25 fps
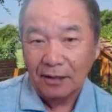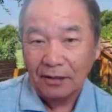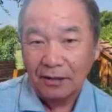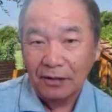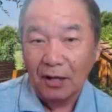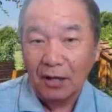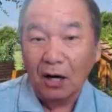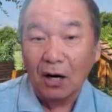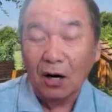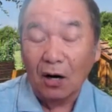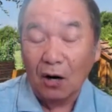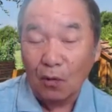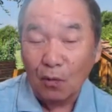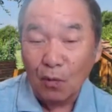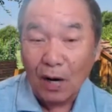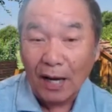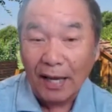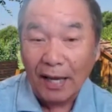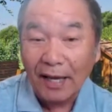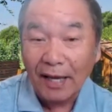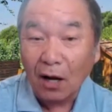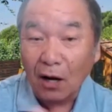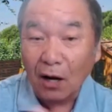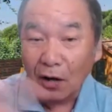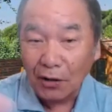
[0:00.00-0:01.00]
cho lọ
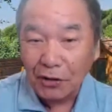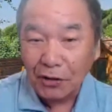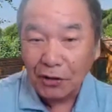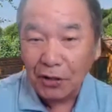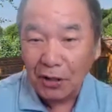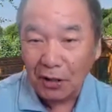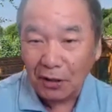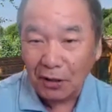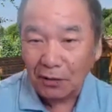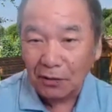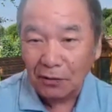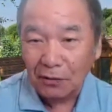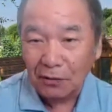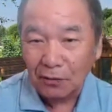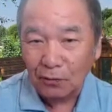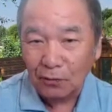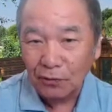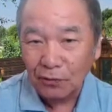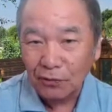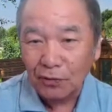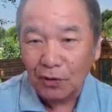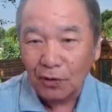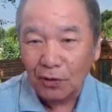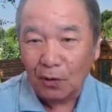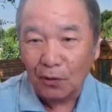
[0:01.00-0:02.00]
quấy họ chờ
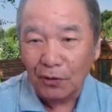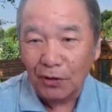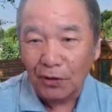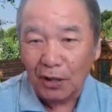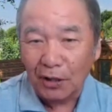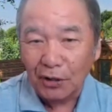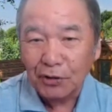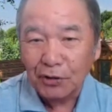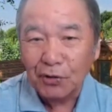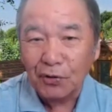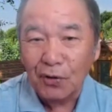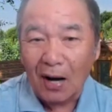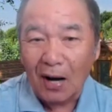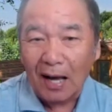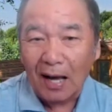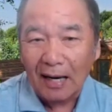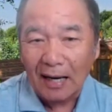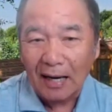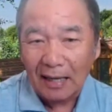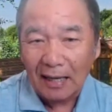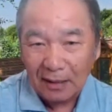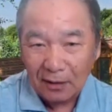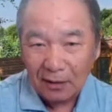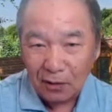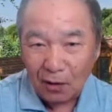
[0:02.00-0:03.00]
rồi cho trọ
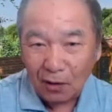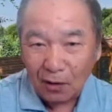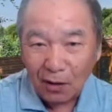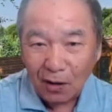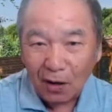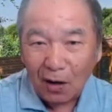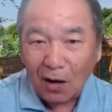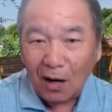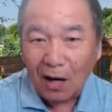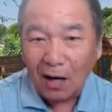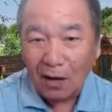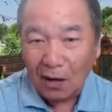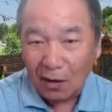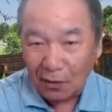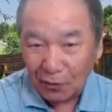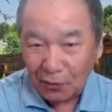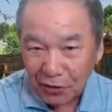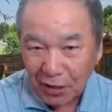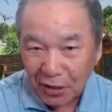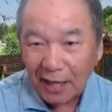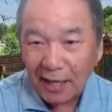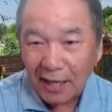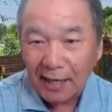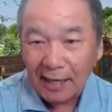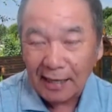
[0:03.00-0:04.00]
lo lo lo
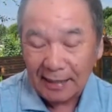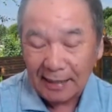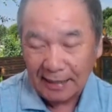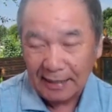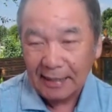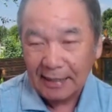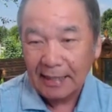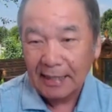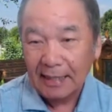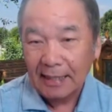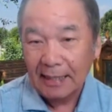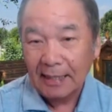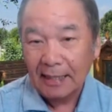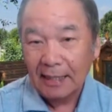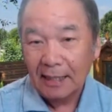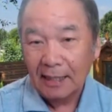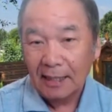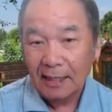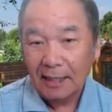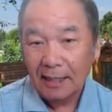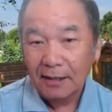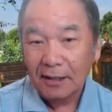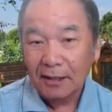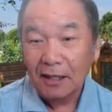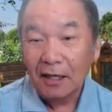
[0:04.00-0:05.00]
để
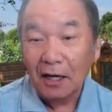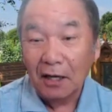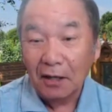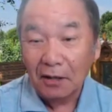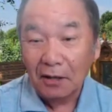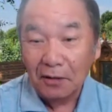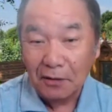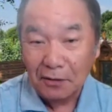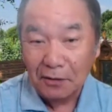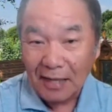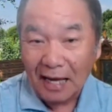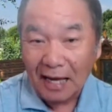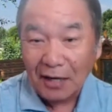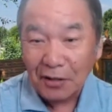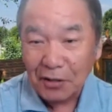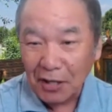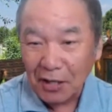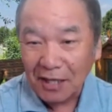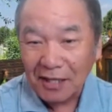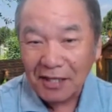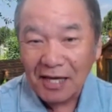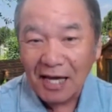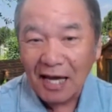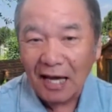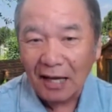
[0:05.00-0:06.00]
nữ san
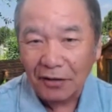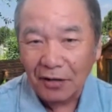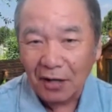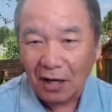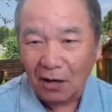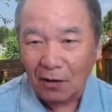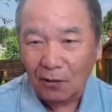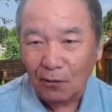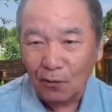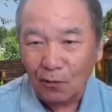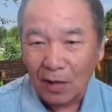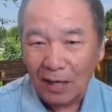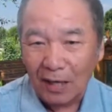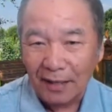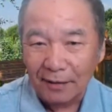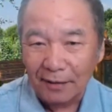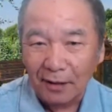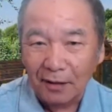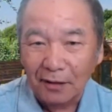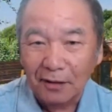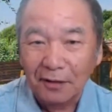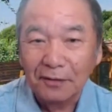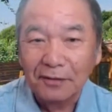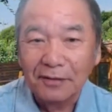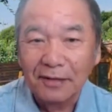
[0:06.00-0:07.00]
thế nhẹ cho lọ quấy lên
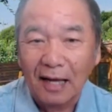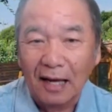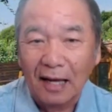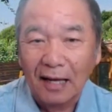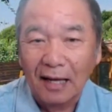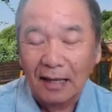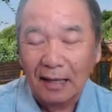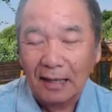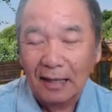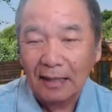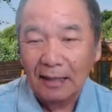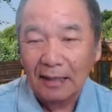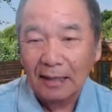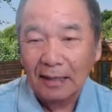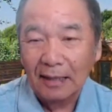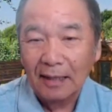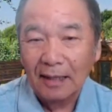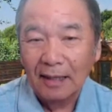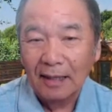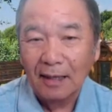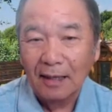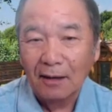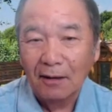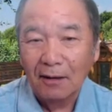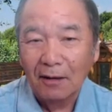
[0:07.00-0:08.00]
đó nữ san
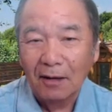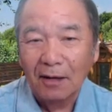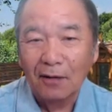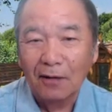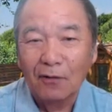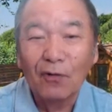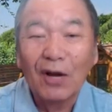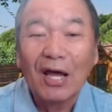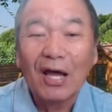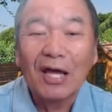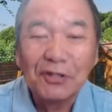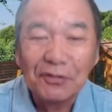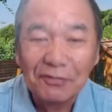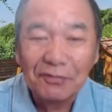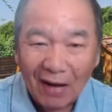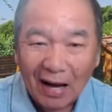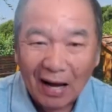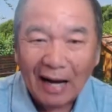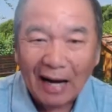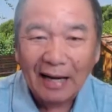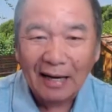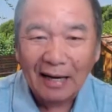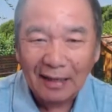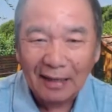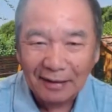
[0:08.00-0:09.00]
ray
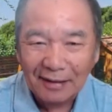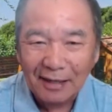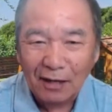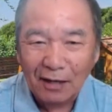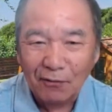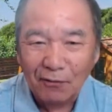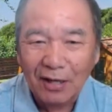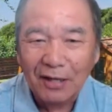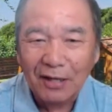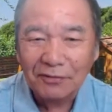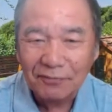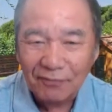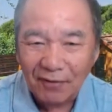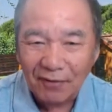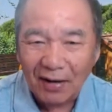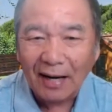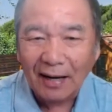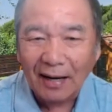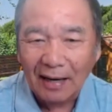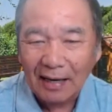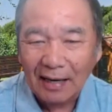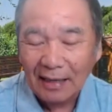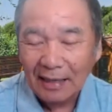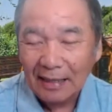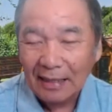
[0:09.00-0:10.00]
sang là tiểu race
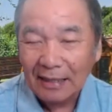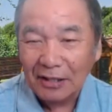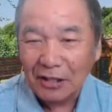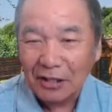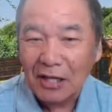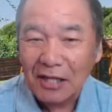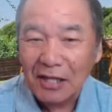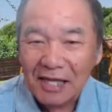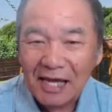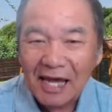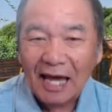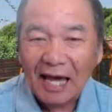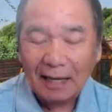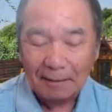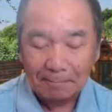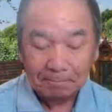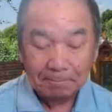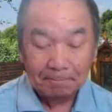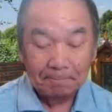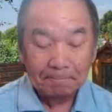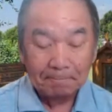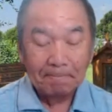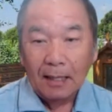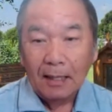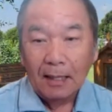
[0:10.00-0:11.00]
sang để nhẹ
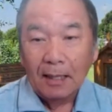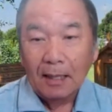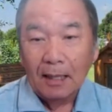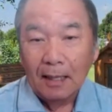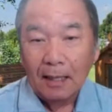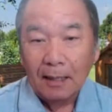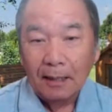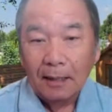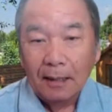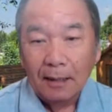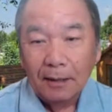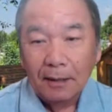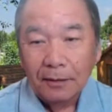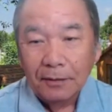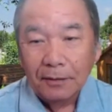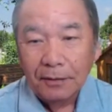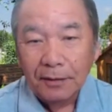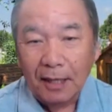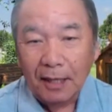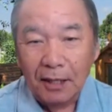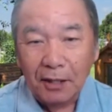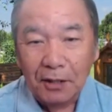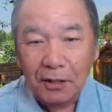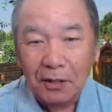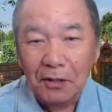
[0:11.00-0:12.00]

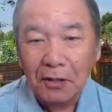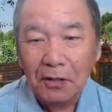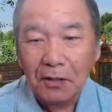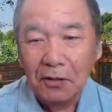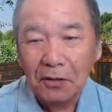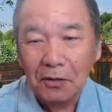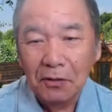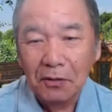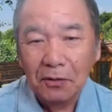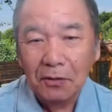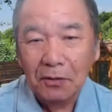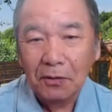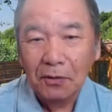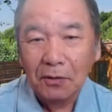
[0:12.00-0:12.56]
chế nữ